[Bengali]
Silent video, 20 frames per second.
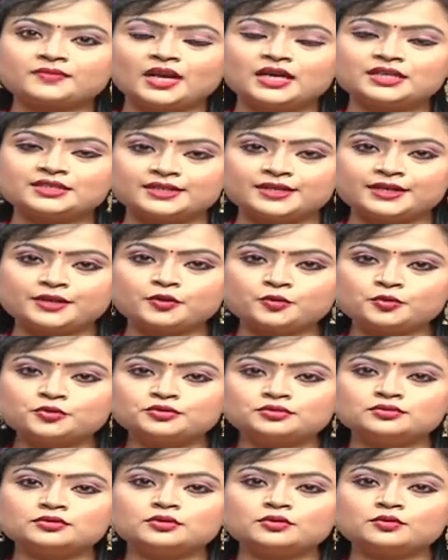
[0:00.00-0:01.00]
সেটাকে খুব
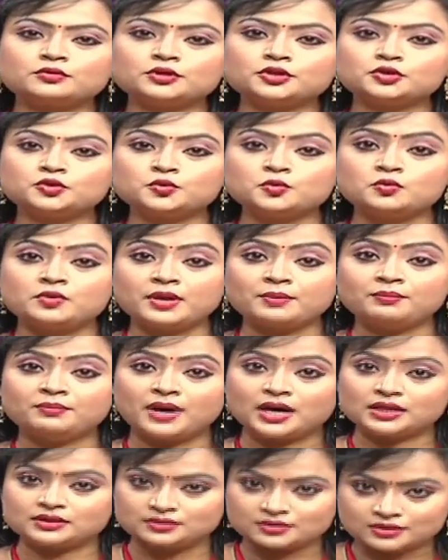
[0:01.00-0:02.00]
সুন্দর করে সুরে
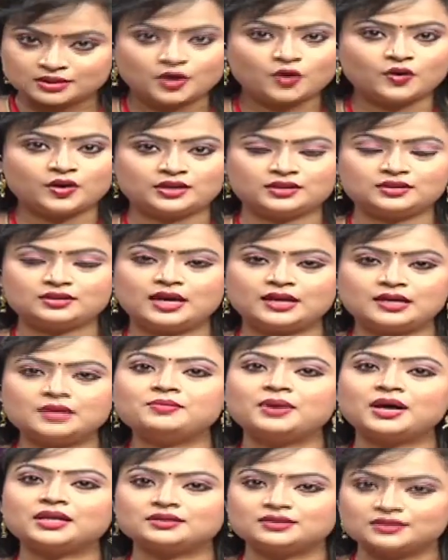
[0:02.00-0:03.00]
বাঁধতে হয় তালে
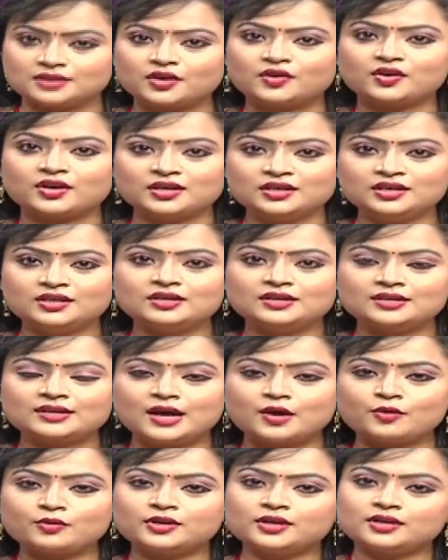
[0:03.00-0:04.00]
বাঁধতে হয়
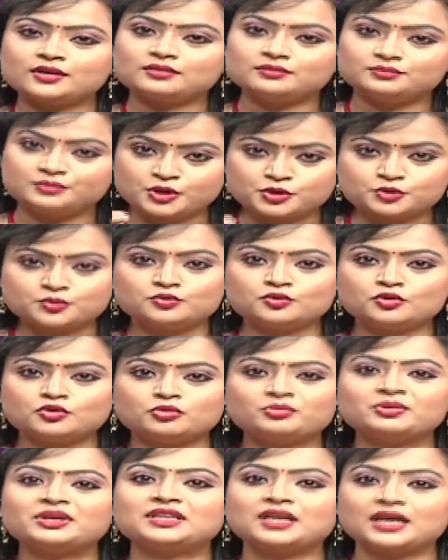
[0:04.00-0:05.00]
না হলে বেসুরো
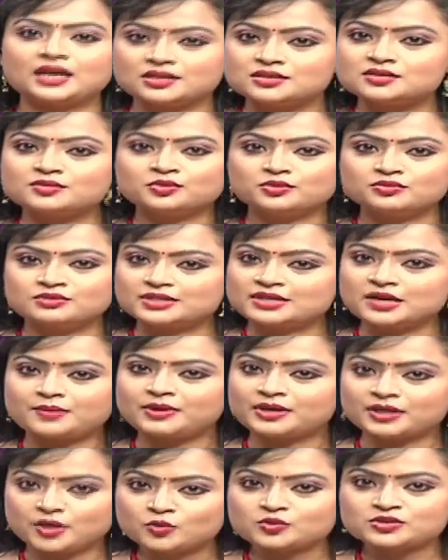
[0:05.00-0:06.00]
বেতালা জীবন যেটা
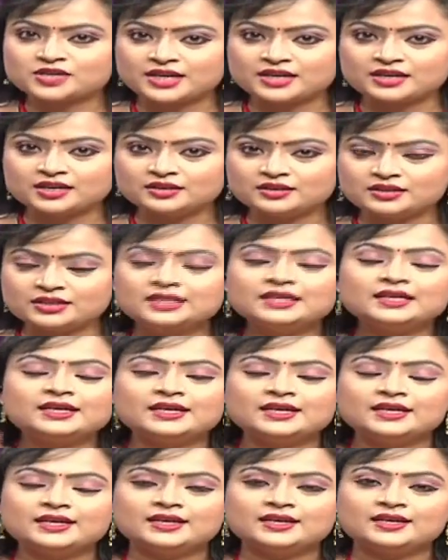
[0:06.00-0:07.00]
আমরা কেউ চাই না
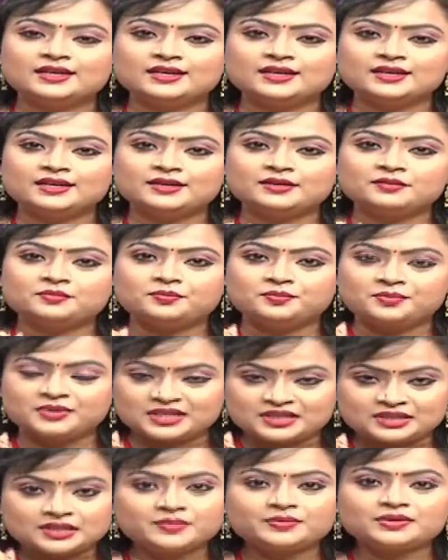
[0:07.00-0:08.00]

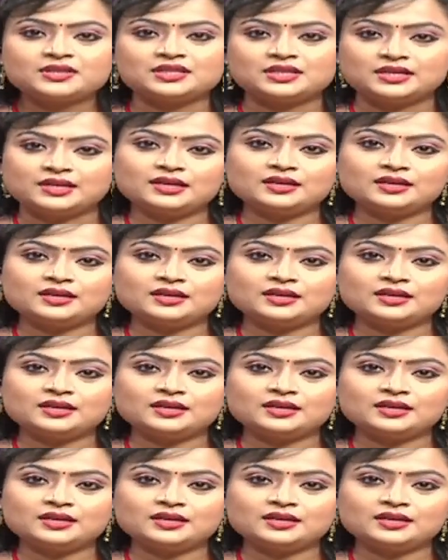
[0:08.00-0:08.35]
পৃথিবীতে